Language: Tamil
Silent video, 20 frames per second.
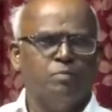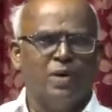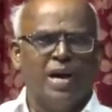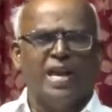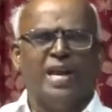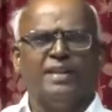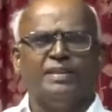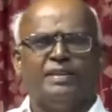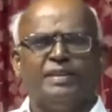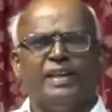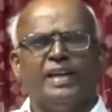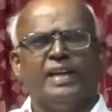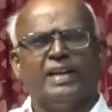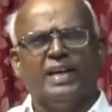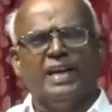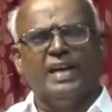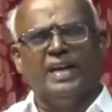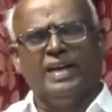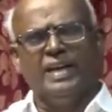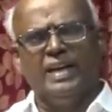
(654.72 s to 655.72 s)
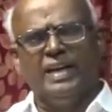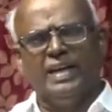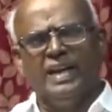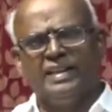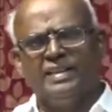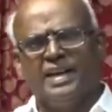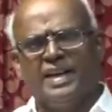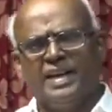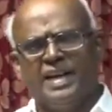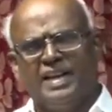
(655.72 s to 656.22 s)
பயத்துக்கு
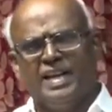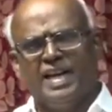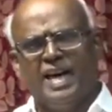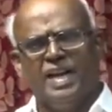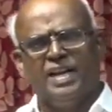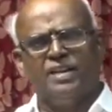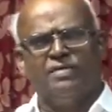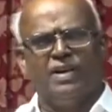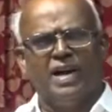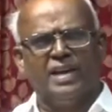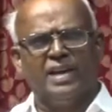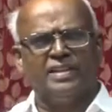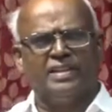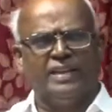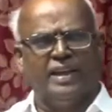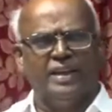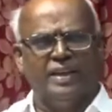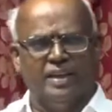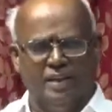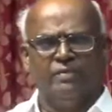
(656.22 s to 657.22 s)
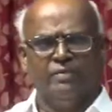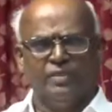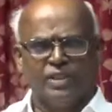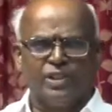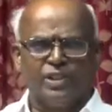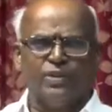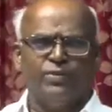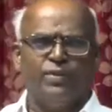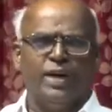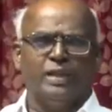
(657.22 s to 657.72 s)
எதிரான வார்த்தை
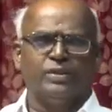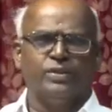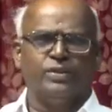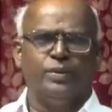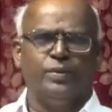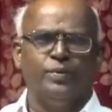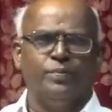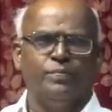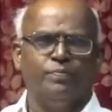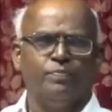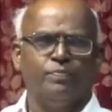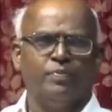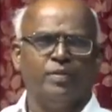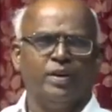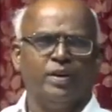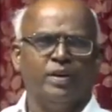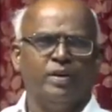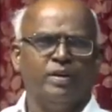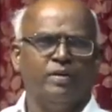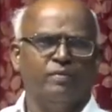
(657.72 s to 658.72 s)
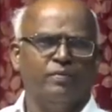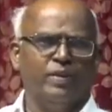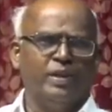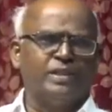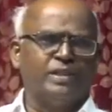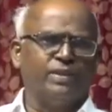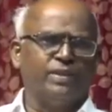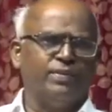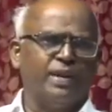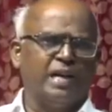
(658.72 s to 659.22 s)
விசுவாசம்
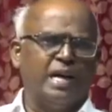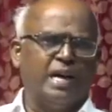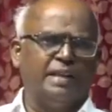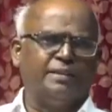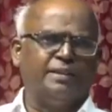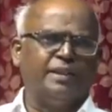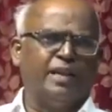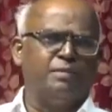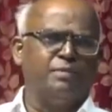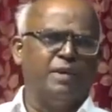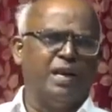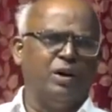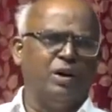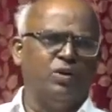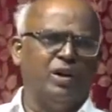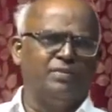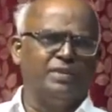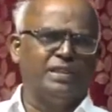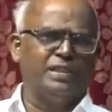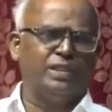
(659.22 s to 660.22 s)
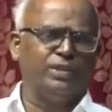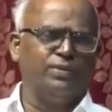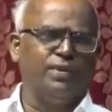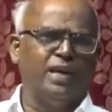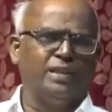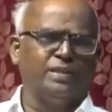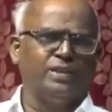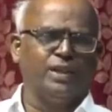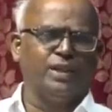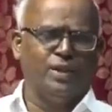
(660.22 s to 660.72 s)
விசுவ கத்தர் மேல் உள்ள
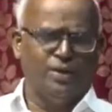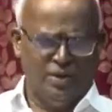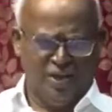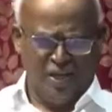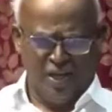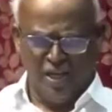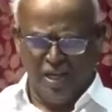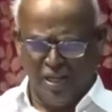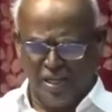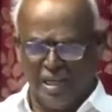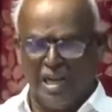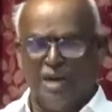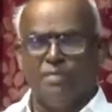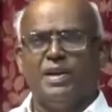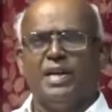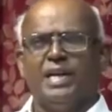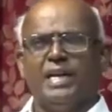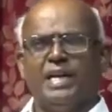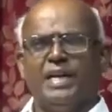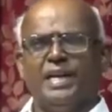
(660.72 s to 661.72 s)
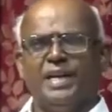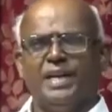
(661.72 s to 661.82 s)
விசுவாசம் நமக்கு